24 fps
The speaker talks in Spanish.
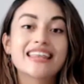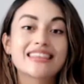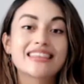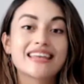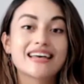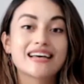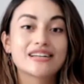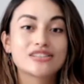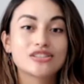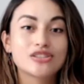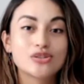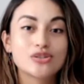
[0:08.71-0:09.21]
Te
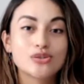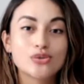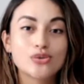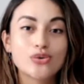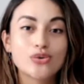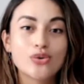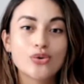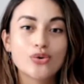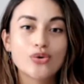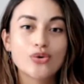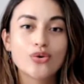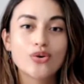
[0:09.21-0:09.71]

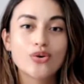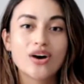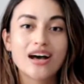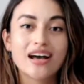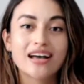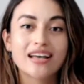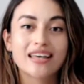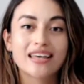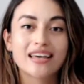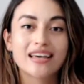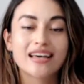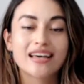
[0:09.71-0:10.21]
ayudo
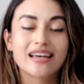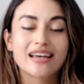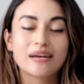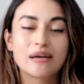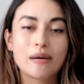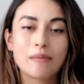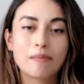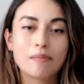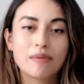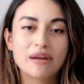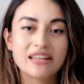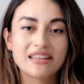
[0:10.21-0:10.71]
a que
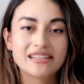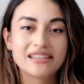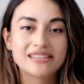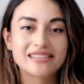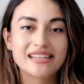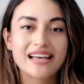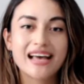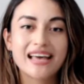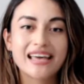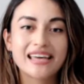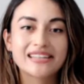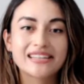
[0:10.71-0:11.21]

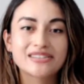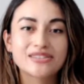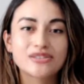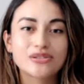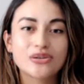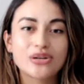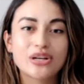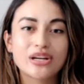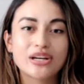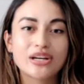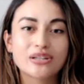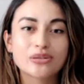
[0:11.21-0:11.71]
aprendas a
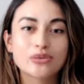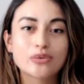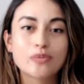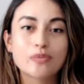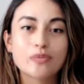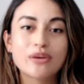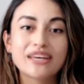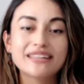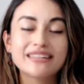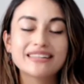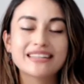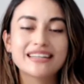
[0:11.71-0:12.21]
gestionar tu
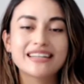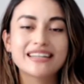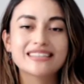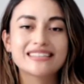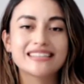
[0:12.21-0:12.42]
mente.